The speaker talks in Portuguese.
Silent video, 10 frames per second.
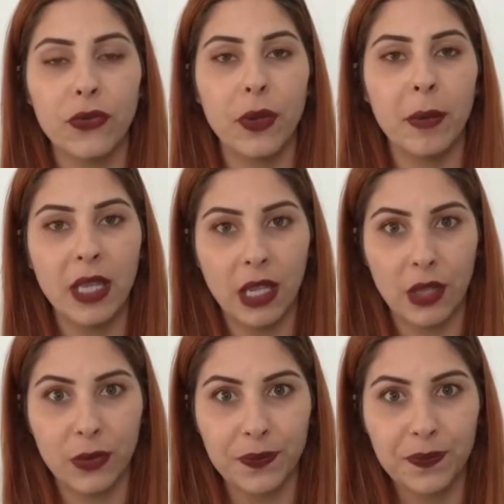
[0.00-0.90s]

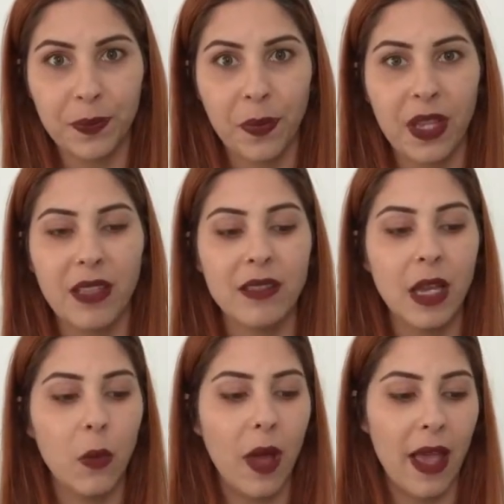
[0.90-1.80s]
feminino.
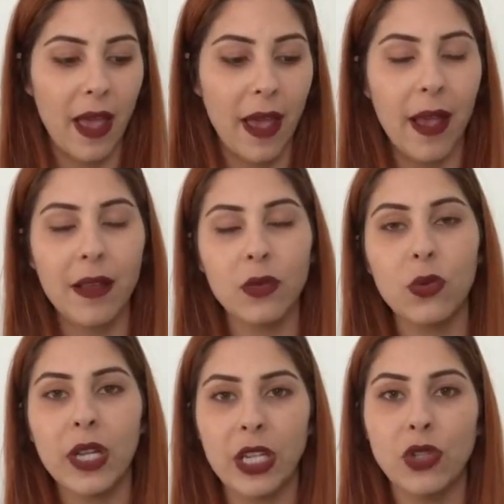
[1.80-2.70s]
Então, é
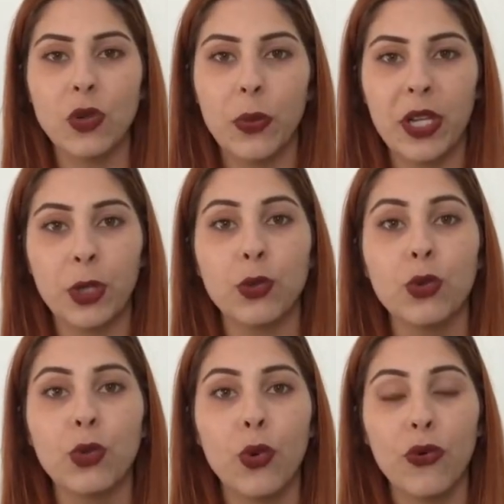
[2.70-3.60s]
durante o período
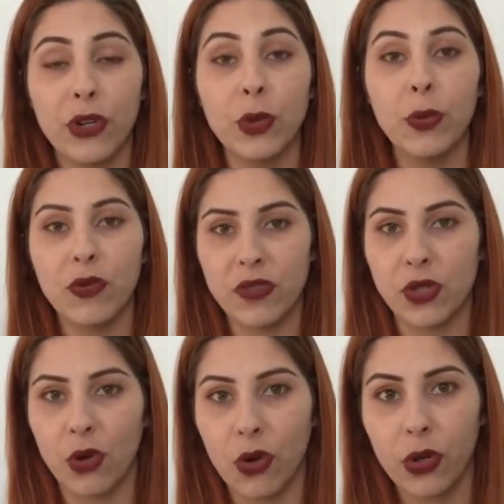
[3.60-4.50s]
do governo
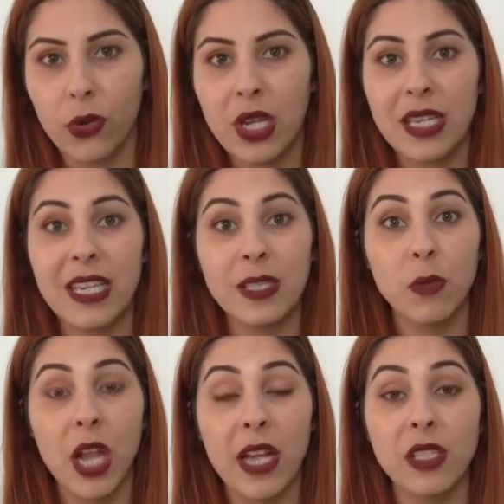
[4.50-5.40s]
provisório que as
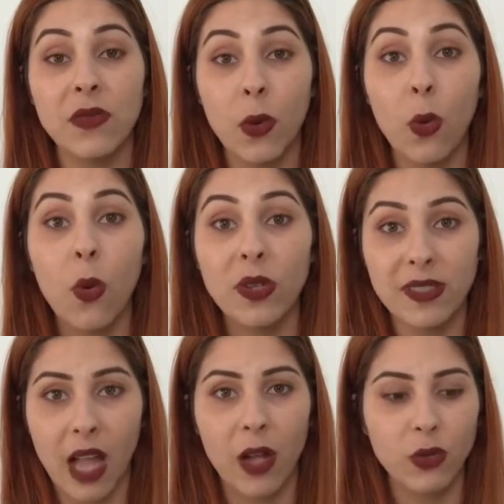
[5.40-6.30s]
mulheres vão
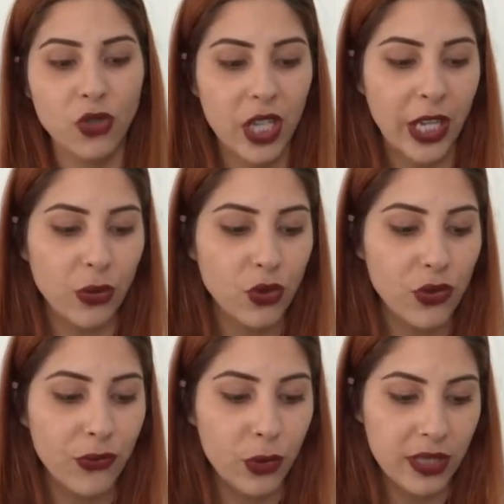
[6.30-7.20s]
conquistar o direito de
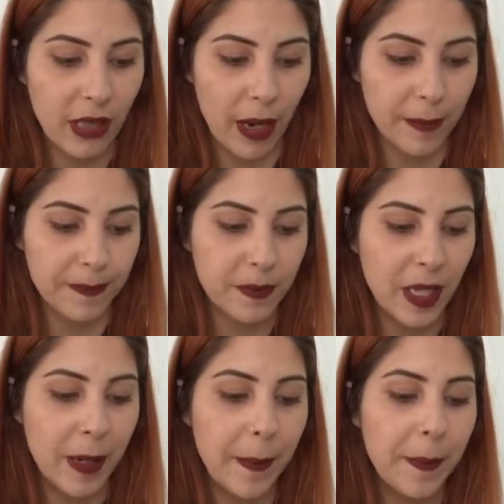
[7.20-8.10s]
votar,
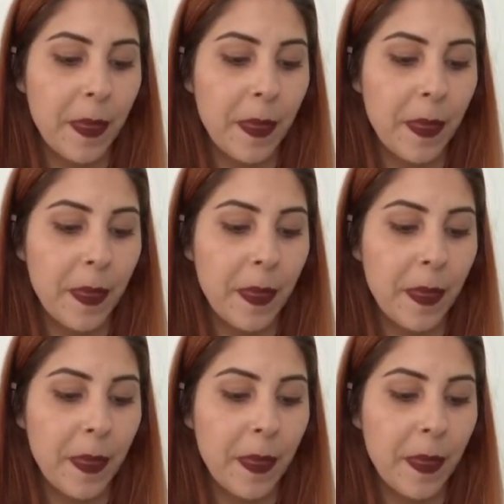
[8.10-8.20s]
tá?